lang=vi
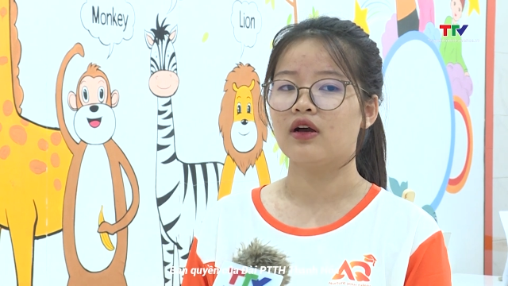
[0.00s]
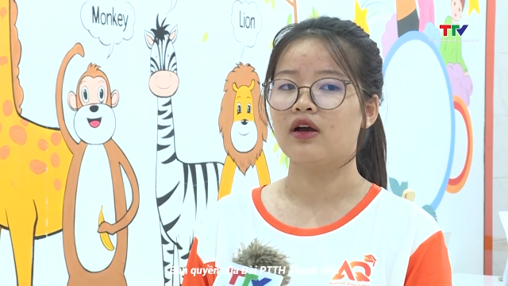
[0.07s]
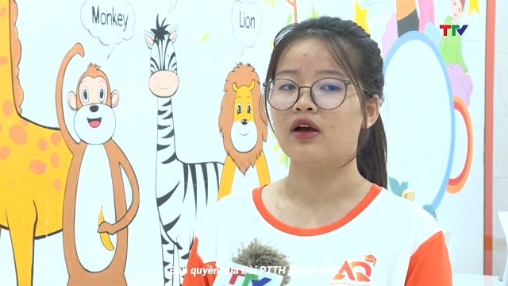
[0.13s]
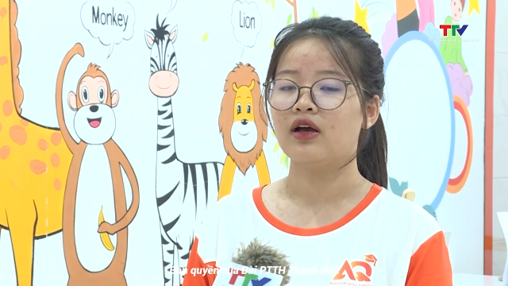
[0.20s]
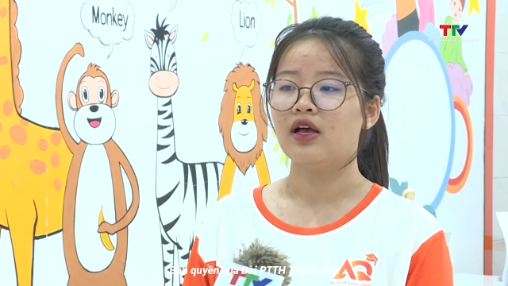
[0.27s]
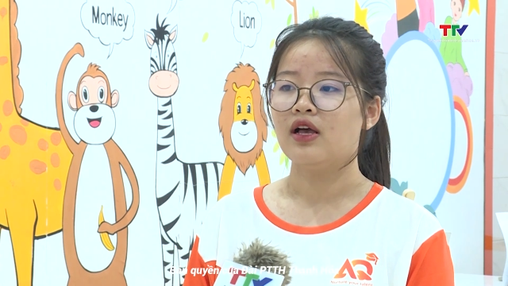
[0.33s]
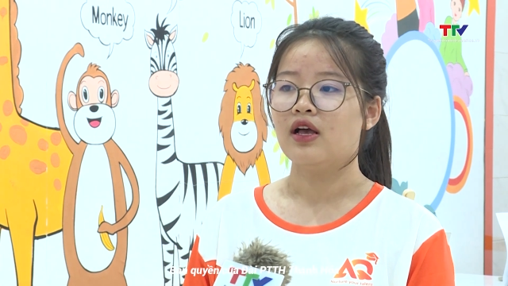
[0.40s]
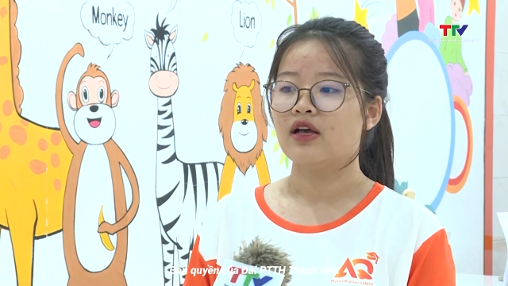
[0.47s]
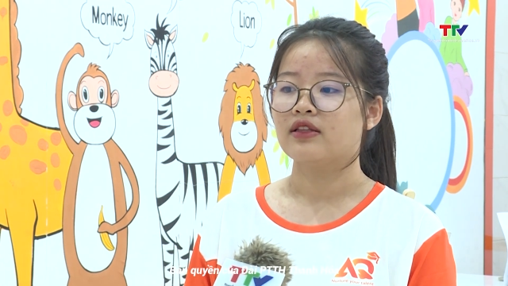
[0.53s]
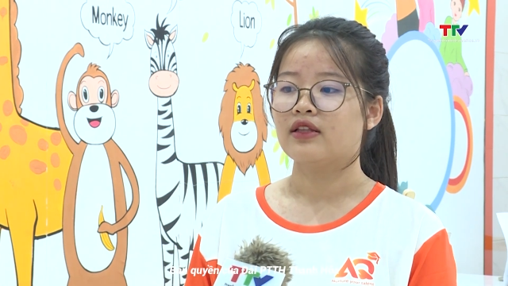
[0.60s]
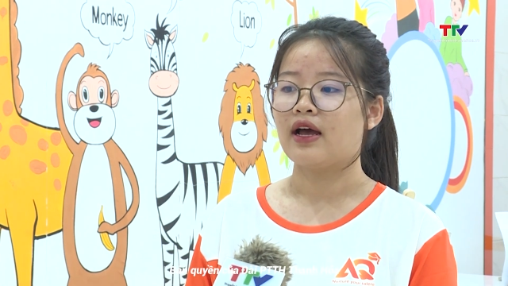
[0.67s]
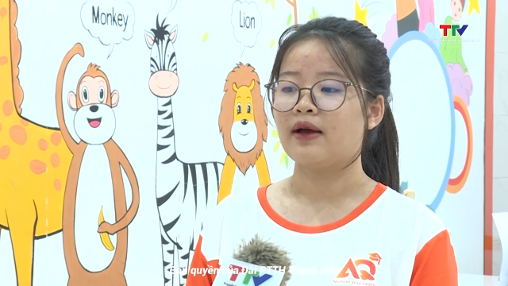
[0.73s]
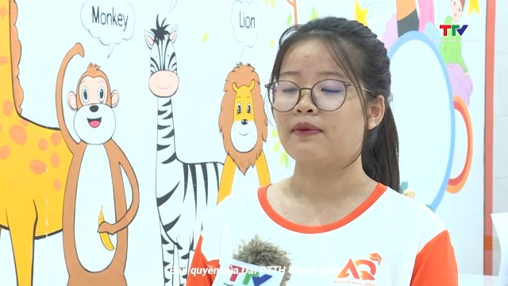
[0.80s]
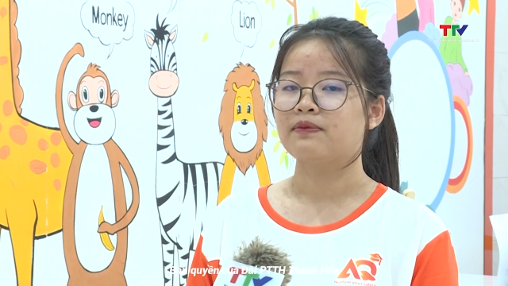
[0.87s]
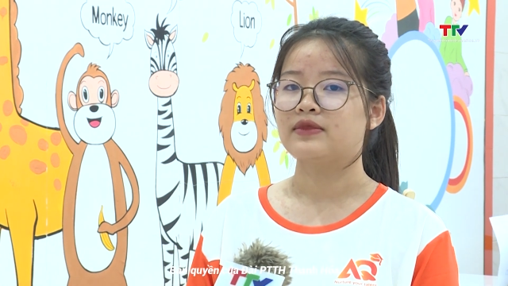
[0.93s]
ờ,
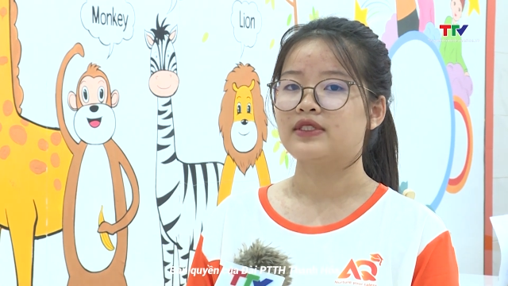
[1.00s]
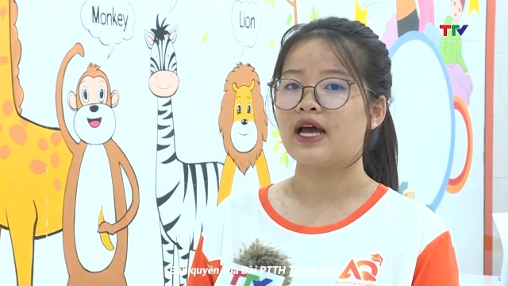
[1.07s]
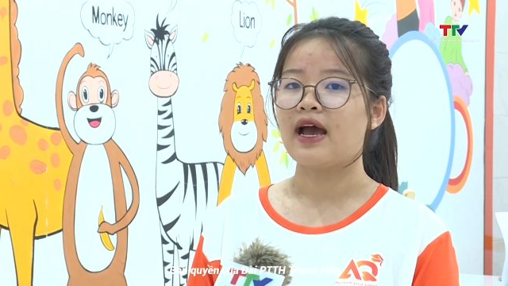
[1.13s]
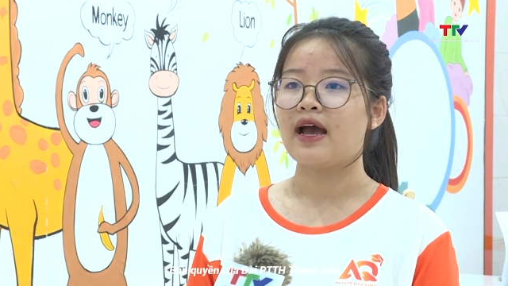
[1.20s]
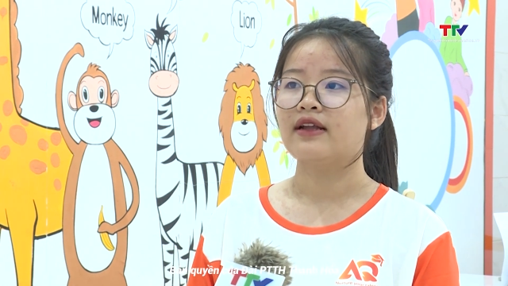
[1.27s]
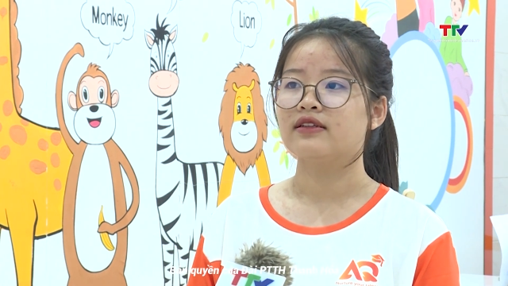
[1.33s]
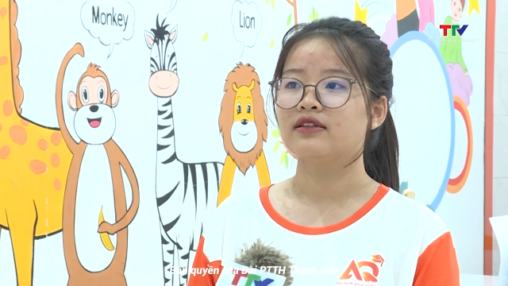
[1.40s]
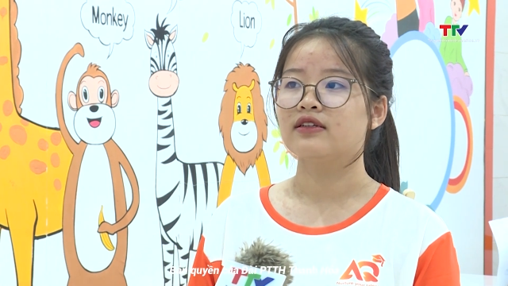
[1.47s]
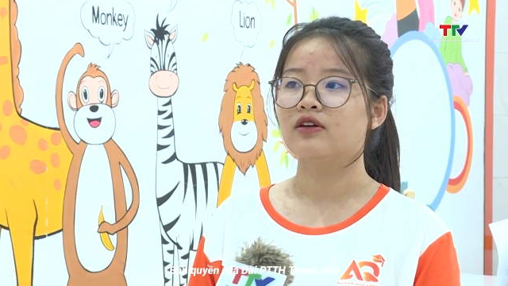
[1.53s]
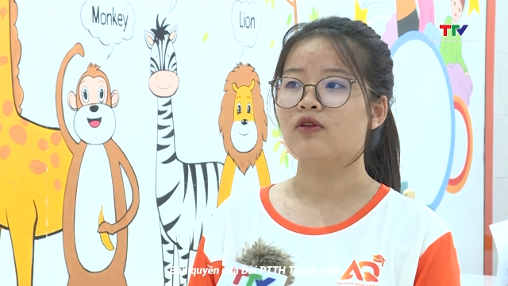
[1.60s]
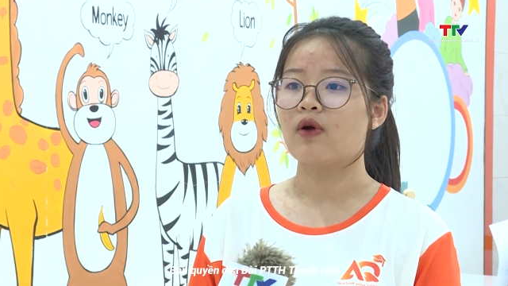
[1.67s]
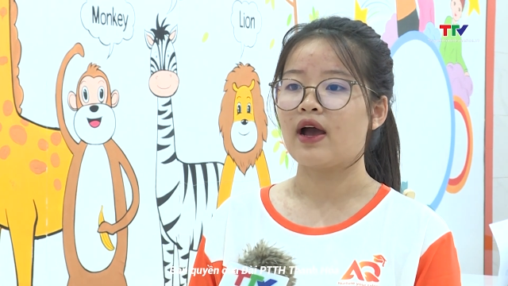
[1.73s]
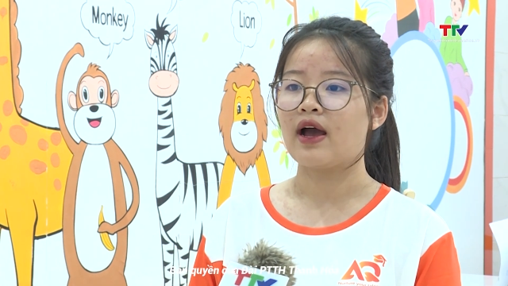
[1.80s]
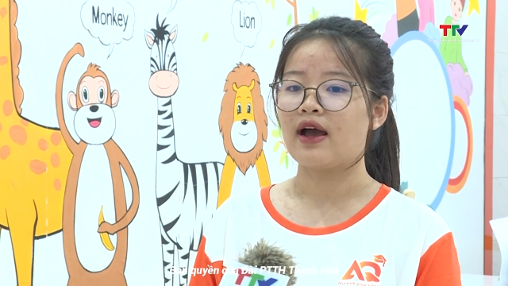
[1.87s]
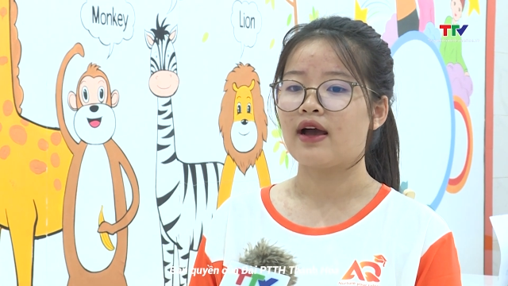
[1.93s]
tham gia những
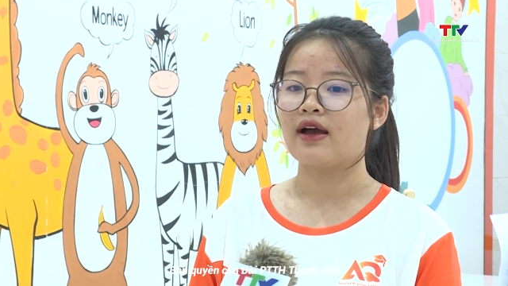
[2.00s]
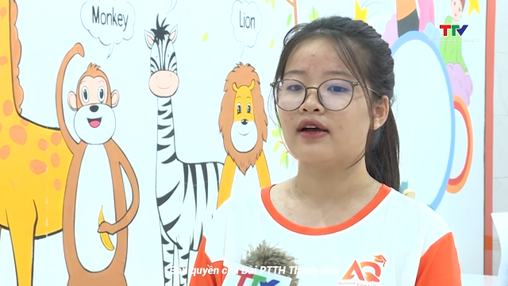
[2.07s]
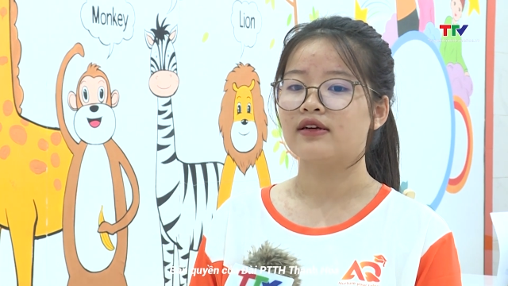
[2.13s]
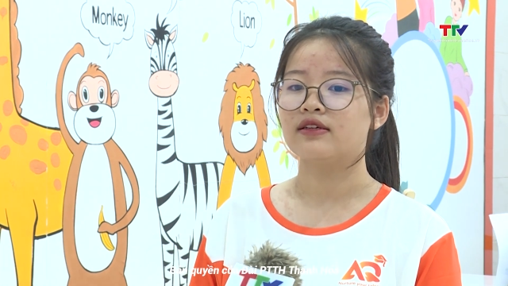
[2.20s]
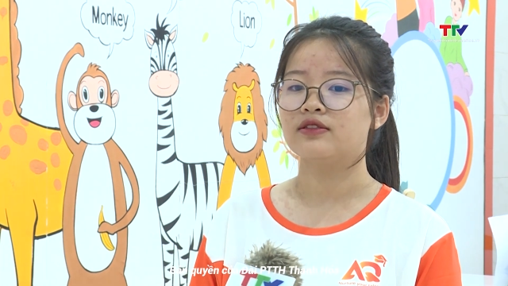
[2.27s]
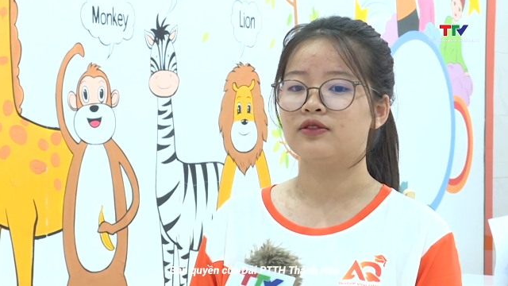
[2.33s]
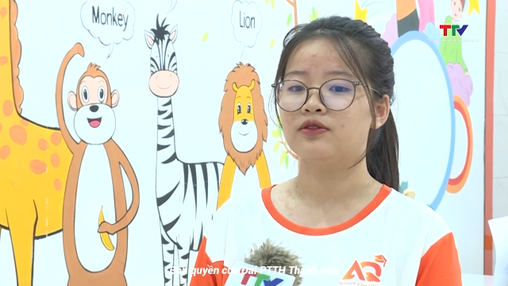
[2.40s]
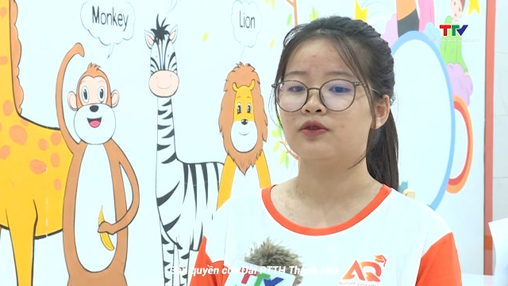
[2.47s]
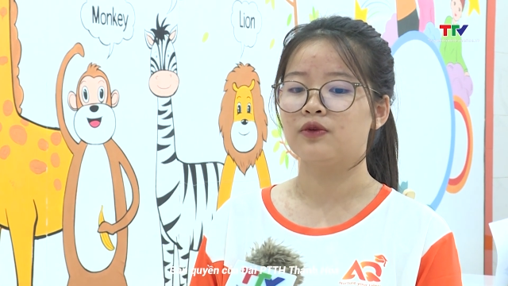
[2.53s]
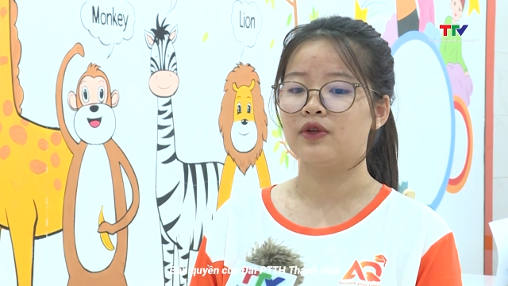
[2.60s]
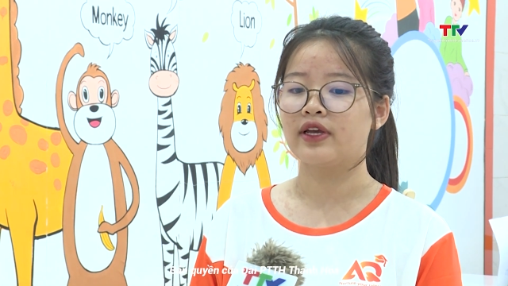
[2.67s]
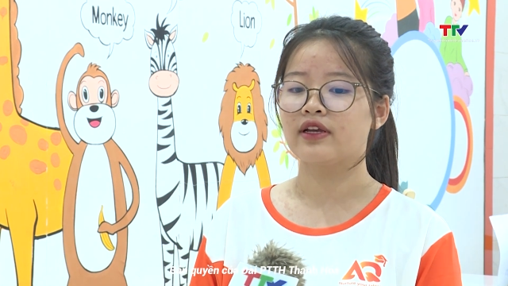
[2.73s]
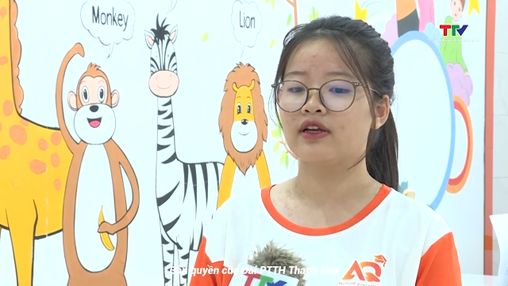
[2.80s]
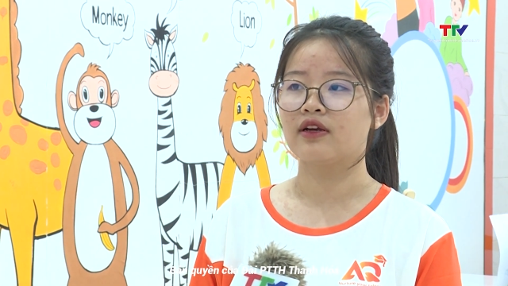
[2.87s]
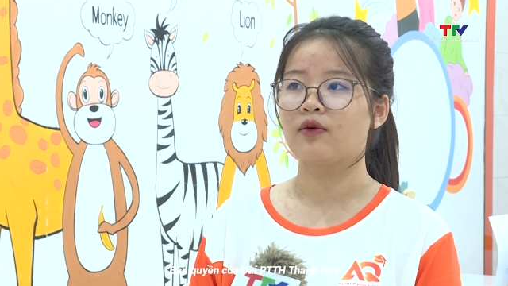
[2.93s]
khóa du
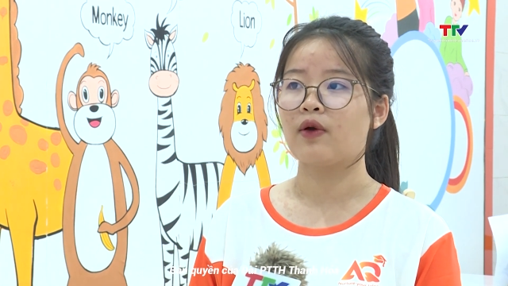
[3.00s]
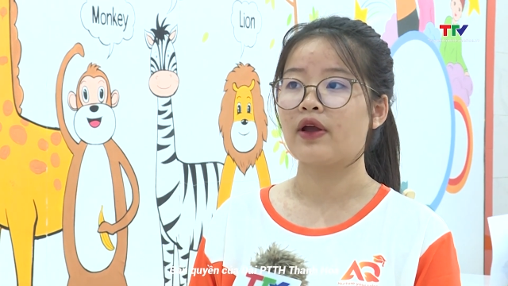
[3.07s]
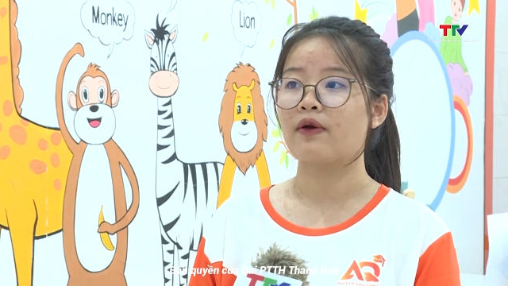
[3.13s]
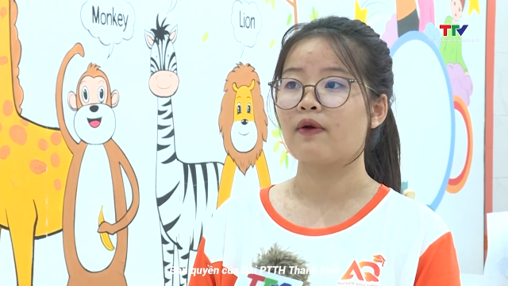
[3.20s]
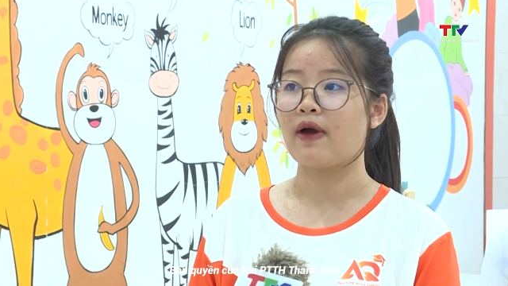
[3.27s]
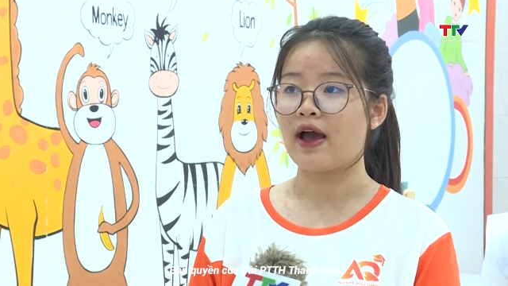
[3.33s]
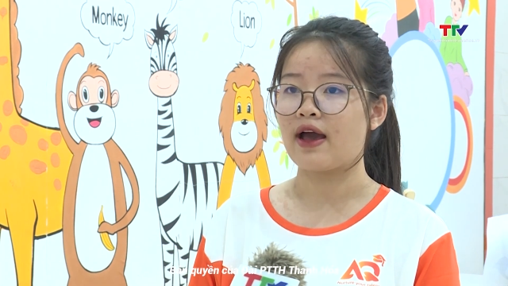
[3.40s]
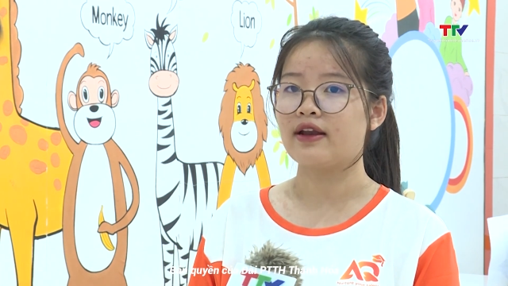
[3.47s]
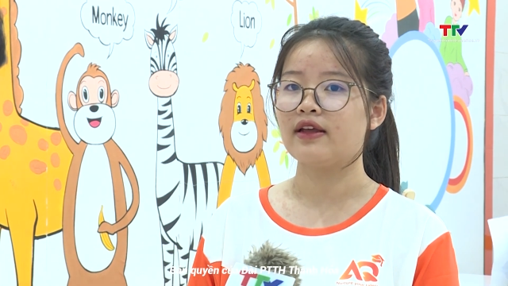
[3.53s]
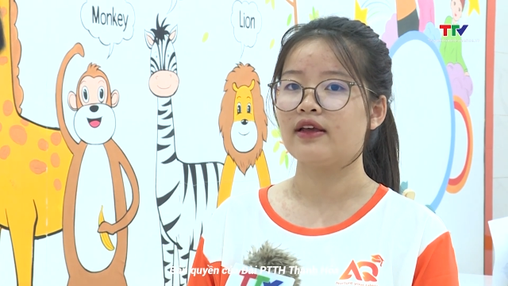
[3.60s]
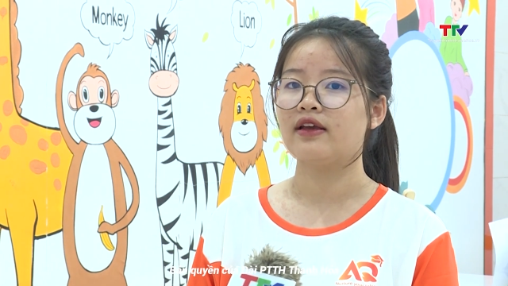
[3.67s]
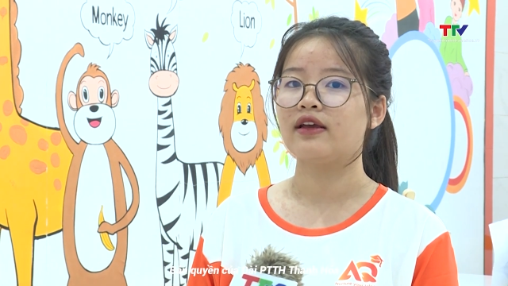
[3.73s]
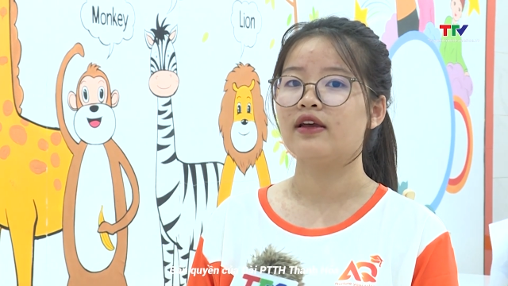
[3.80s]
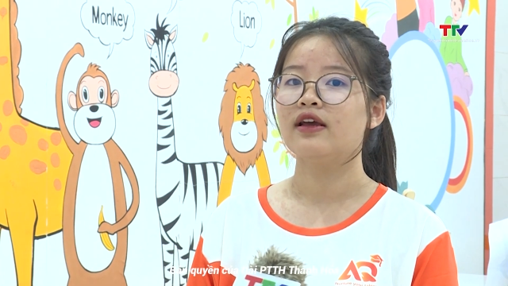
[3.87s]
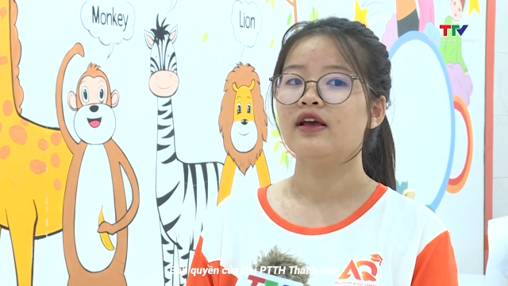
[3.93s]
lịch ngoại khóa
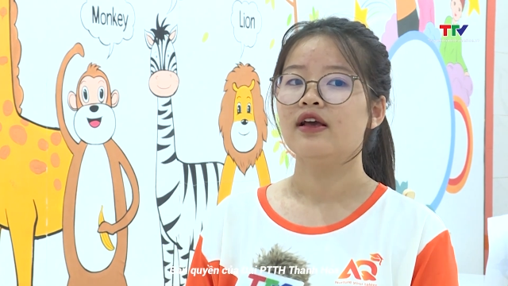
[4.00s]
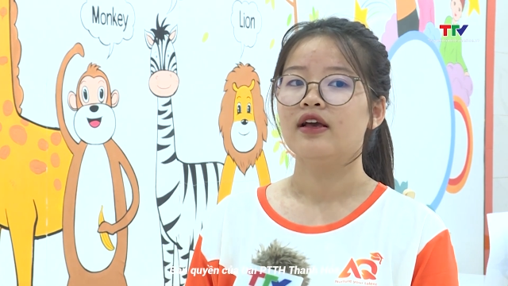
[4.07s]
để